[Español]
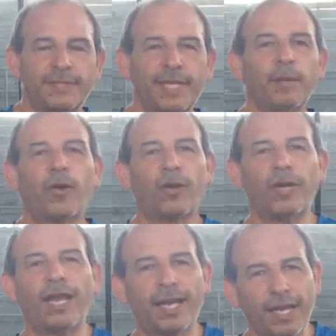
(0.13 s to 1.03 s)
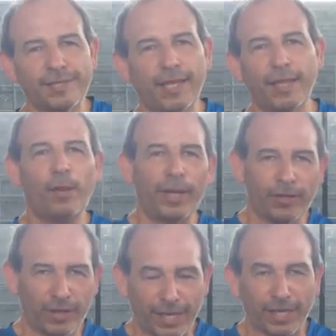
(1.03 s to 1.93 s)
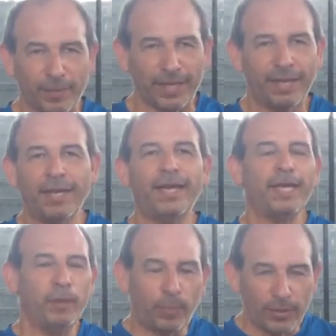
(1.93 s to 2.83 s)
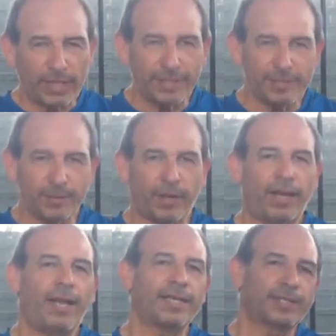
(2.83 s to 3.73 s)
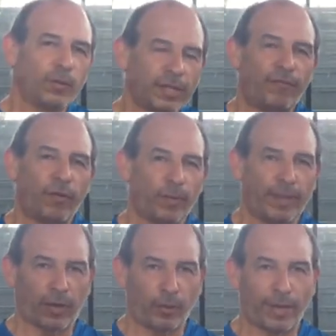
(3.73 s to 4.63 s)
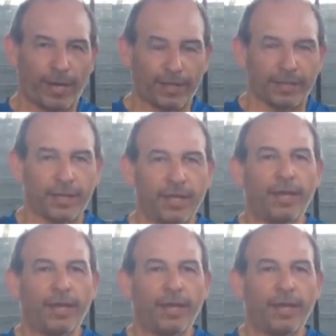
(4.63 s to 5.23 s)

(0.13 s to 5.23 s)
Seguimos con las clases del Bairo Academy. Importantísimo, la segunda forma de robar la red.